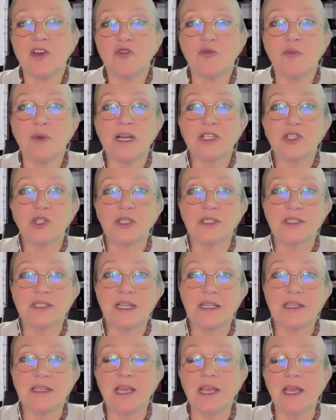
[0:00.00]
в большой
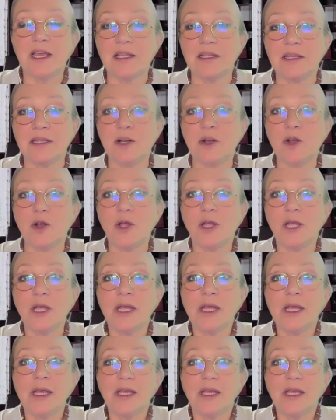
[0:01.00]
статье НЛО